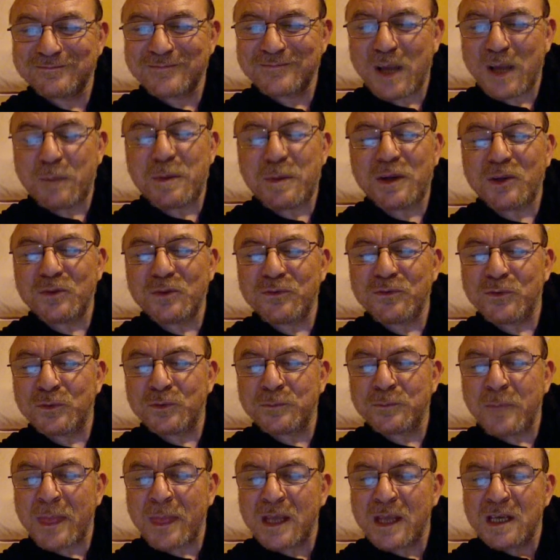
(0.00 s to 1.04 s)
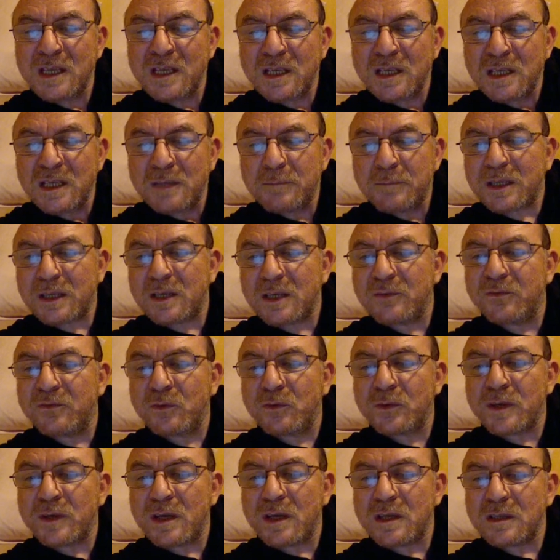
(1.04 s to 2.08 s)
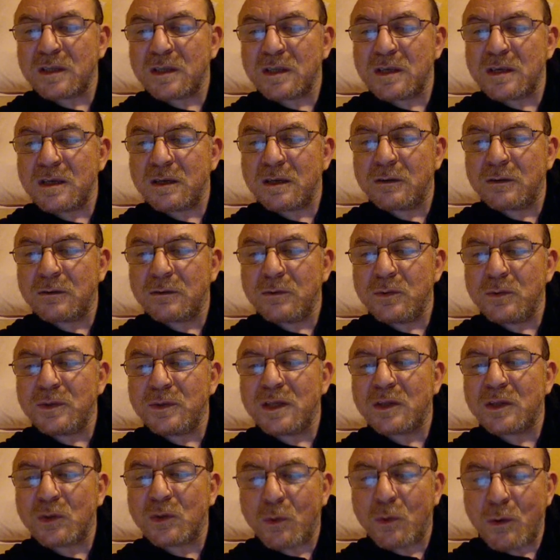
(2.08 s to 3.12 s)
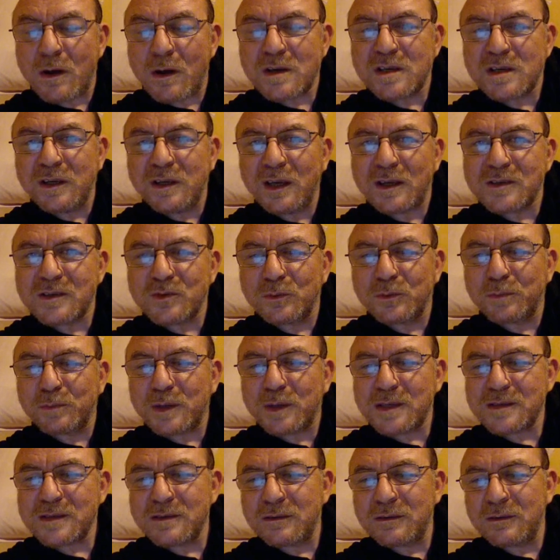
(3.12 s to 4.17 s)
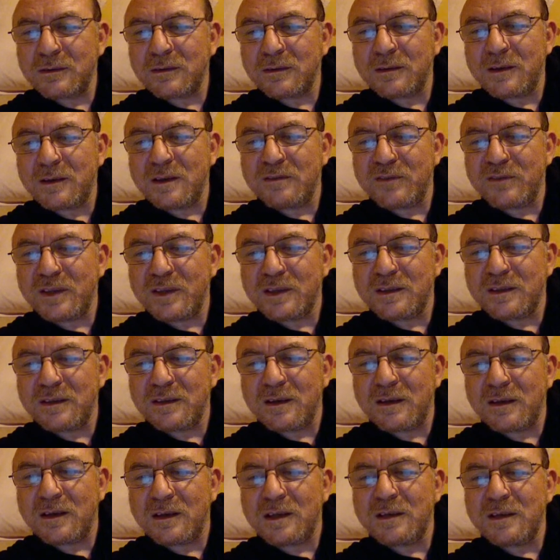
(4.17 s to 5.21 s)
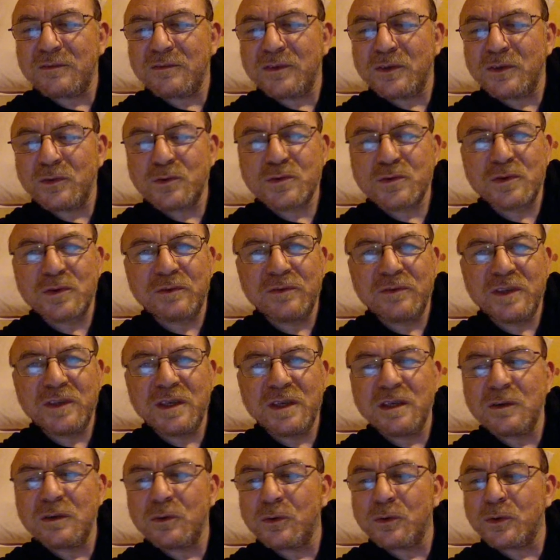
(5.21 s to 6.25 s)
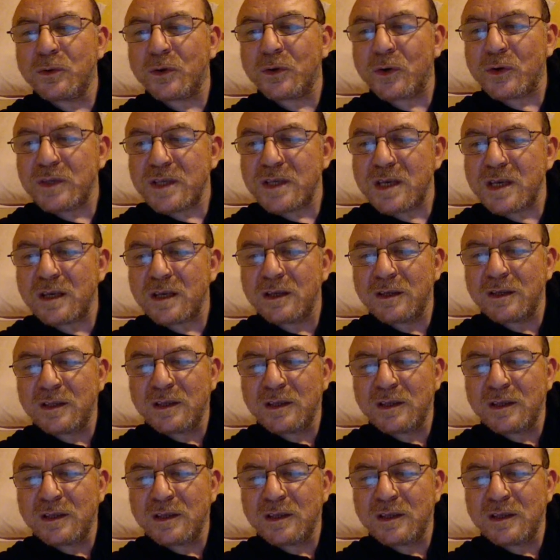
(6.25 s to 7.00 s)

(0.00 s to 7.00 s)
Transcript: En parlant de fond, Patrick Font était une des trois générations présentes les 21 et 22 janvier au Grenier.